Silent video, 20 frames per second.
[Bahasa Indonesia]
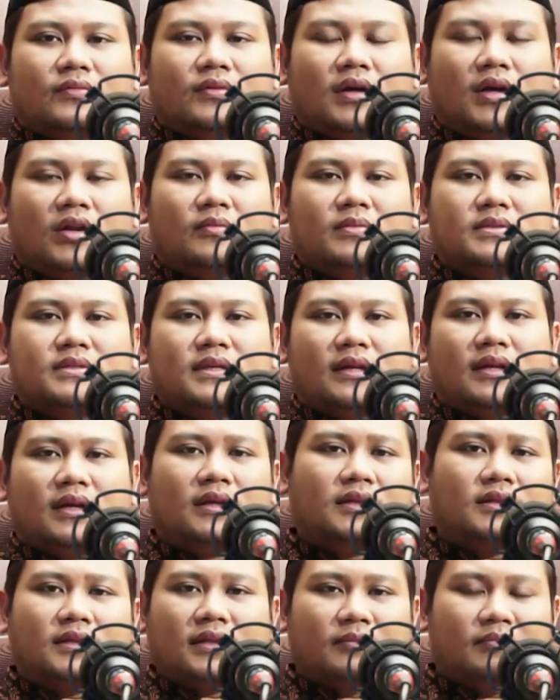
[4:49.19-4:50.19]
kalau misalkan
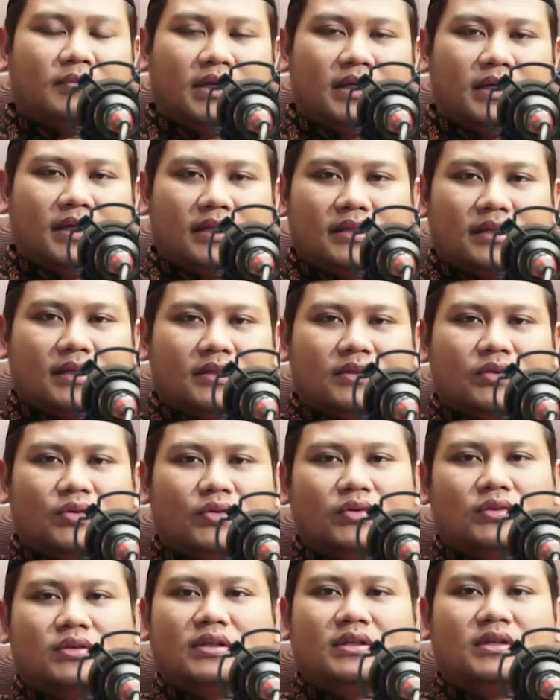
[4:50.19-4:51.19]
kita melihat
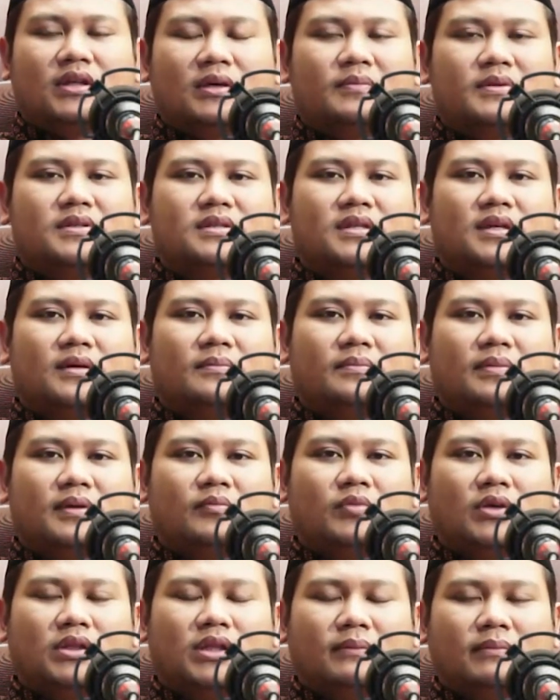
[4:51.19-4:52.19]
itu tidak bisa
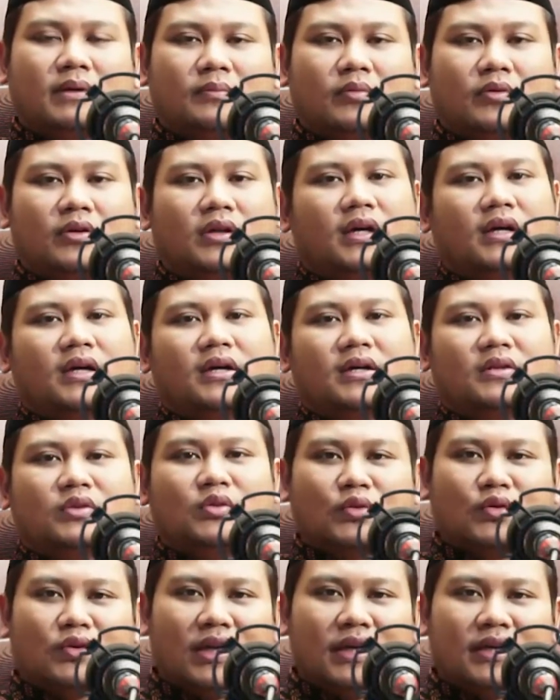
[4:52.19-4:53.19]
berbuat apapun ya
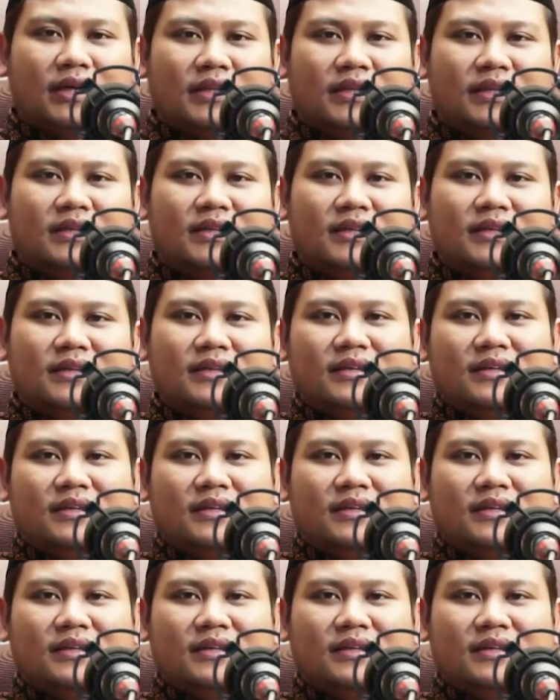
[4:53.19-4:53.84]
turunlah kita di